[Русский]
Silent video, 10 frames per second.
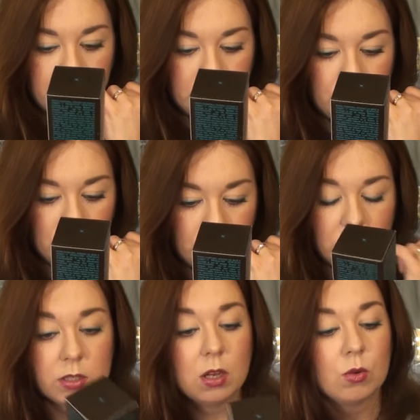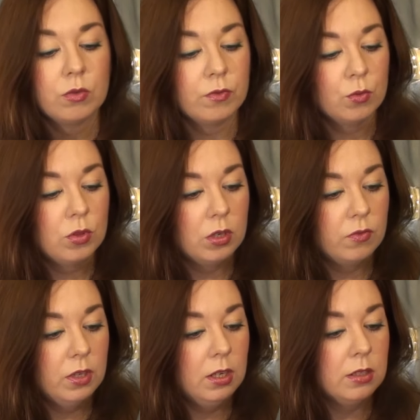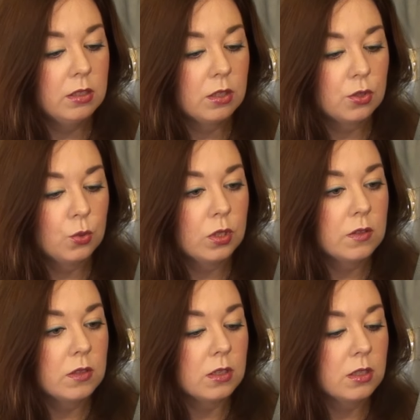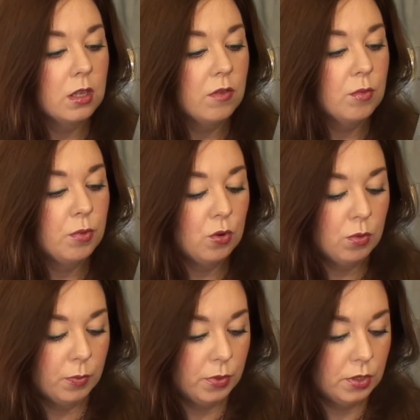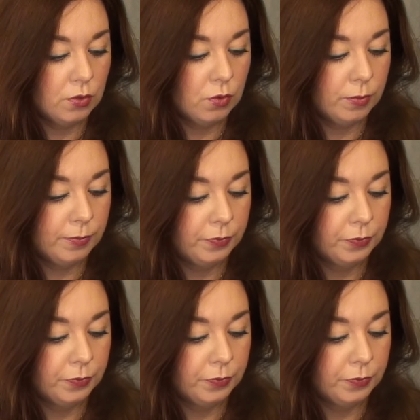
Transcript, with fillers: Посмотрим сейчас, как он внутри выглядит, а что у нас в составе, полюбопытствуем.